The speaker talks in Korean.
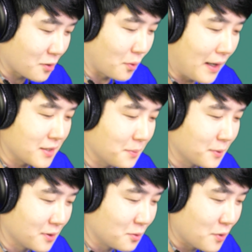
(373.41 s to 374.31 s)
그래도
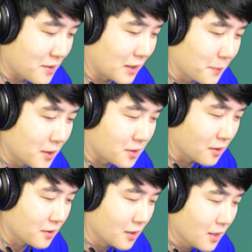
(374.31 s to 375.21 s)
환자분을 위해서라면
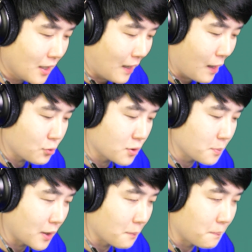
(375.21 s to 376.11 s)
전 할 수
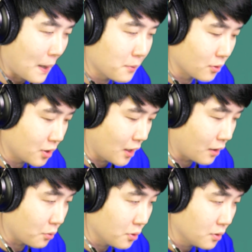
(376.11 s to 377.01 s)
있습니다. 뱀을 어떻게
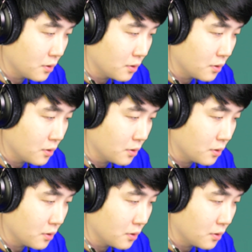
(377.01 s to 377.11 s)
하라고?